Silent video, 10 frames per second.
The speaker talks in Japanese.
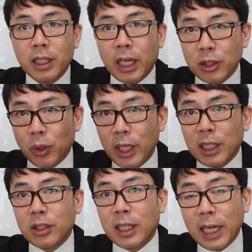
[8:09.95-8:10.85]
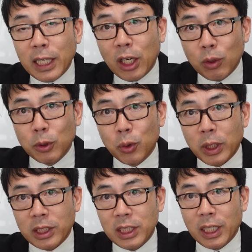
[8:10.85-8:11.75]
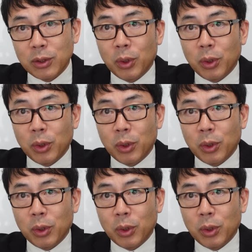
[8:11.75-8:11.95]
で、その平坦は弾薬もそうだし、